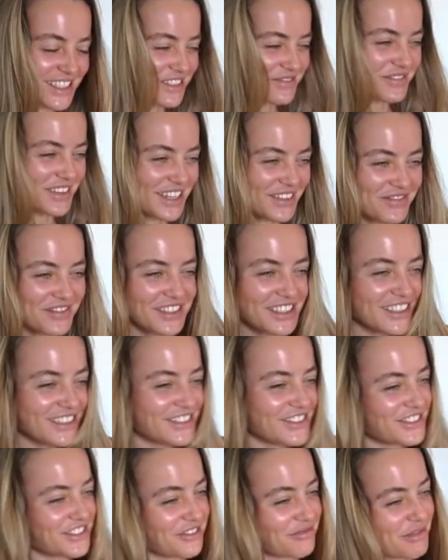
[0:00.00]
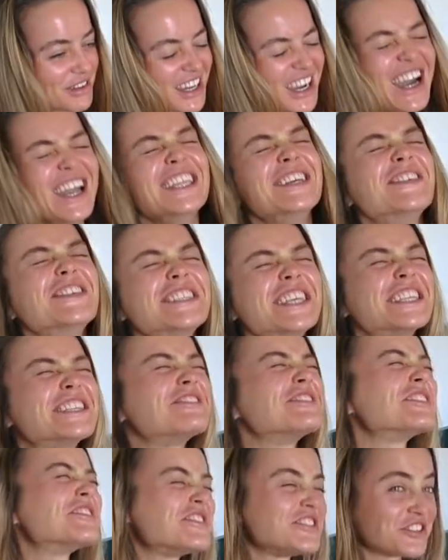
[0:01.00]
Снимай меня чуть-чуть, пока не вот
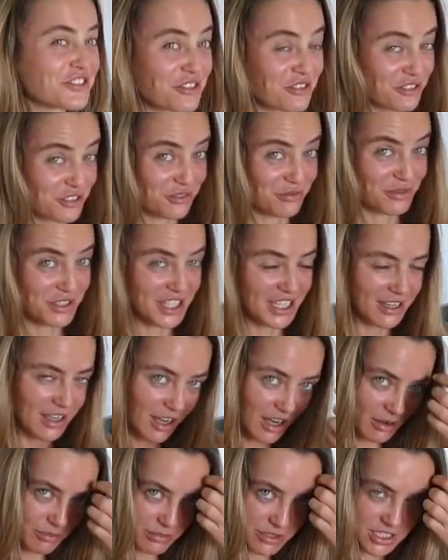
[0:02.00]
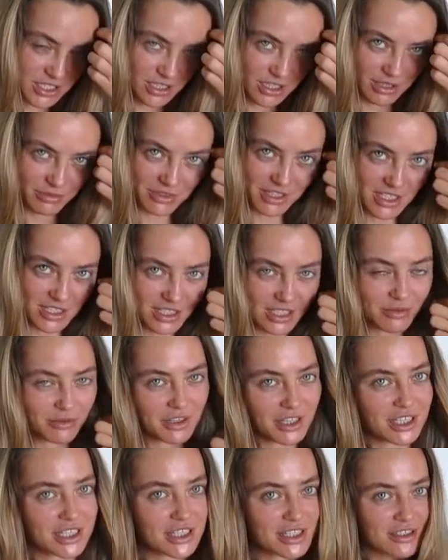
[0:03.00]
это вот все вот у меня, как обычно ты меня снимаешь. А,
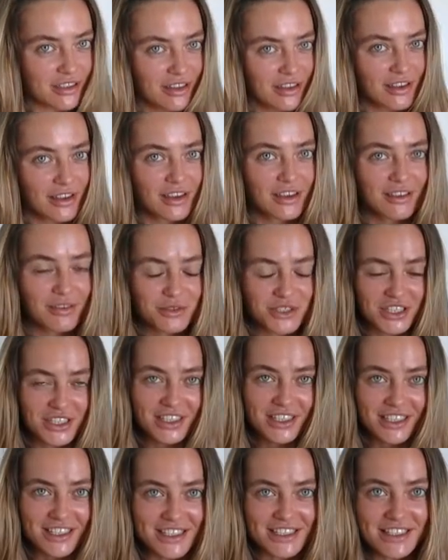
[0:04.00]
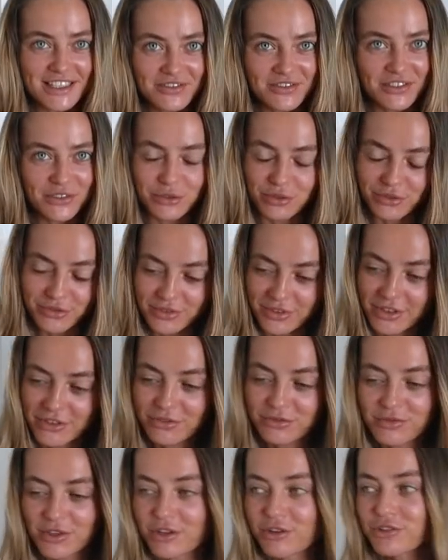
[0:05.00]
на солнце? Вообще некрасиво. Вы.
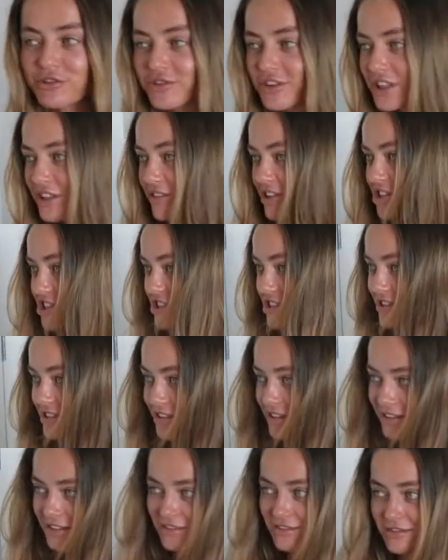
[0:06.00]
У меня хоть голова чистая.